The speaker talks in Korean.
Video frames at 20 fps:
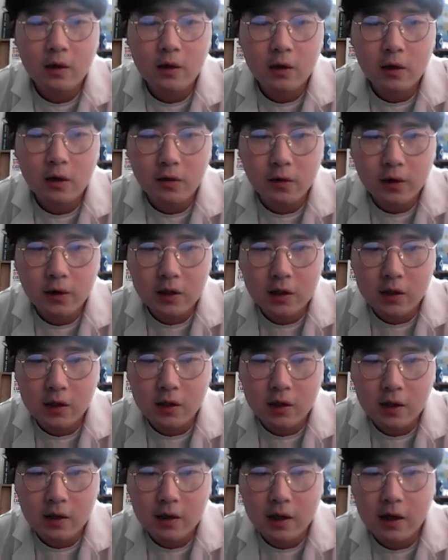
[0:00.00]
이런 특징.
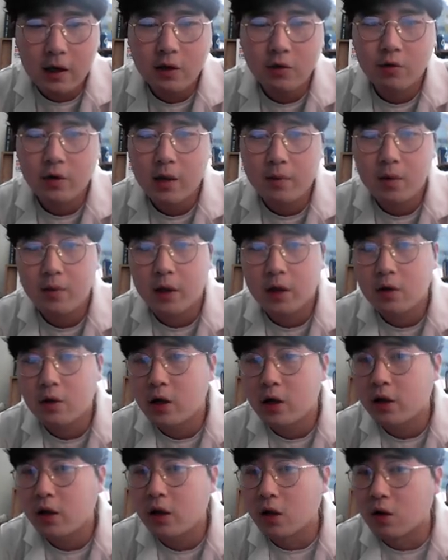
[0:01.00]
아까도 살펴봤던
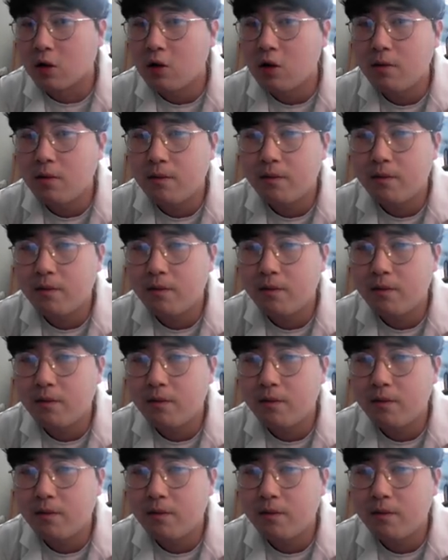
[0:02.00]
것 같아요.